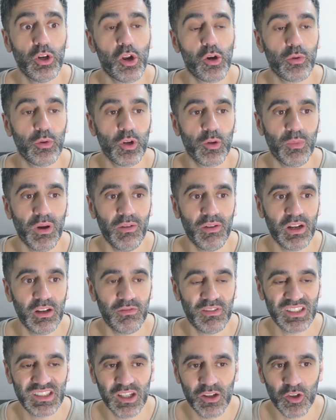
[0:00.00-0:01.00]
de los rubros más
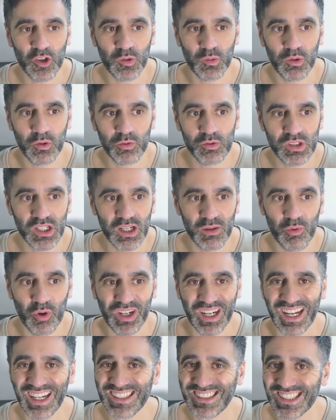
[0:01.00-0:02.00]
beneficiados, como escuchábamos,
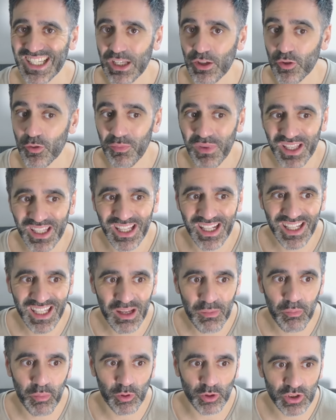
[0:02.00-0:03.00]
calzado más del
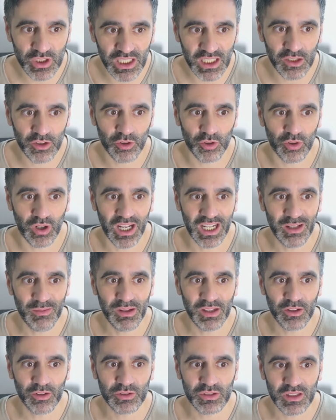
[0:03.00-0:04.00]
10%,
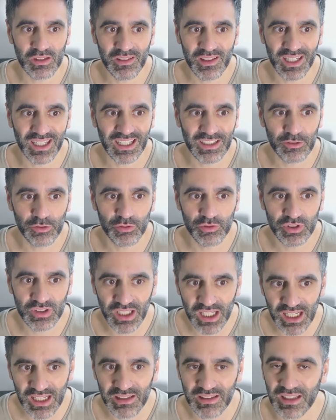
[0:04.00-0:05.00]
alimentos y bebidas casi un
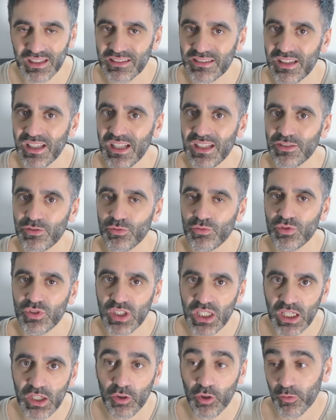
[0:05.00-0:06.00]
6%, textiles un
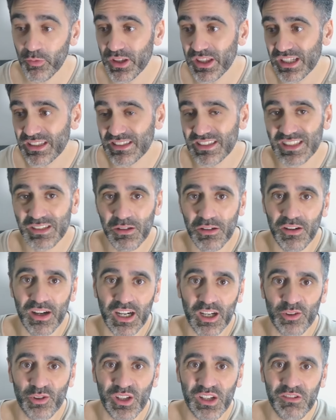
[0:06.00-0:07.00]
5%, y mientras encima
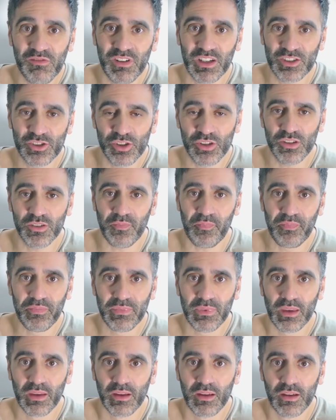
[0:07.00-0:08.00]
bajando la inflación.
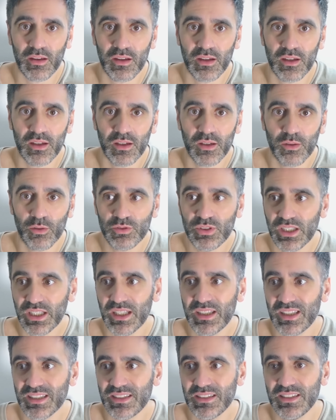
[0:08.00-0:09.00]
O sea que
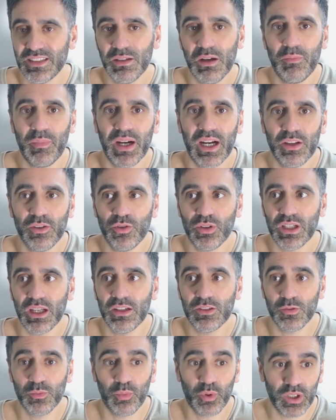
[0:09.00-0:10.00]
estás encima pagando cada
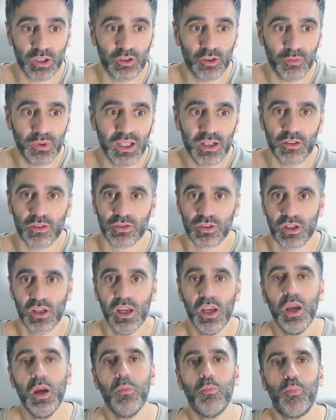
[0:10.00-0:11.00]
vez un poquito menos.
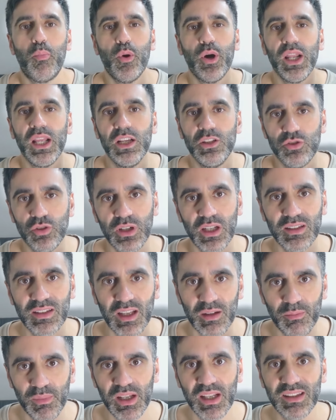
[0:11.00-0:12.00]
Por eso es que
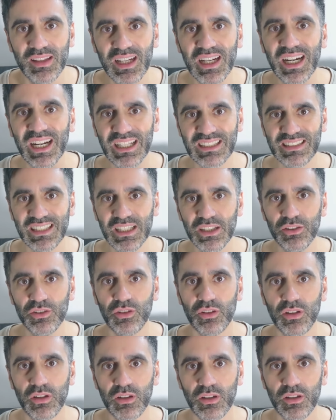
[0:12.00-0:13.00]
también están creciendo.